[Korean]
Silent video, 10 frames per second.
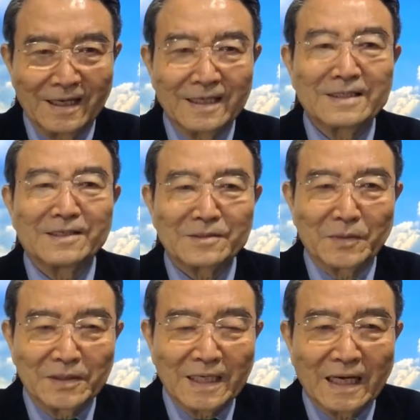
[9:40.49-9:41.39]
그건
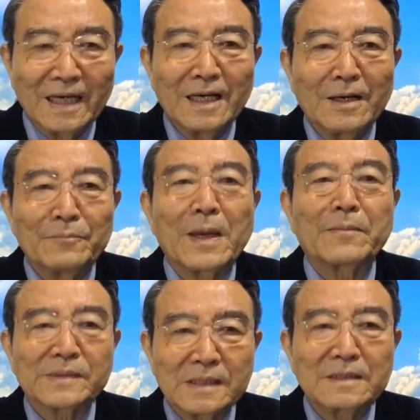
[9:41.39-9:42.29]
뭐냐.
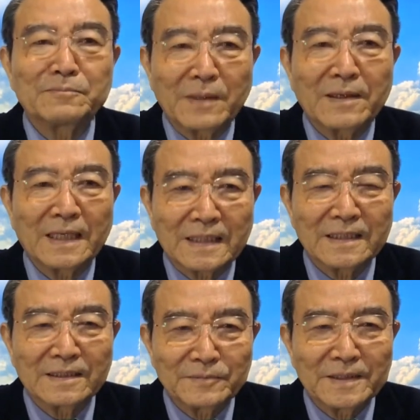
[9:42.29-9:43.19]
100% 뻥카다
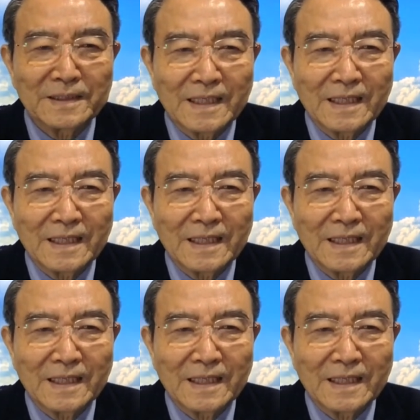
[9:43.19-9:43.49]
이겁니다.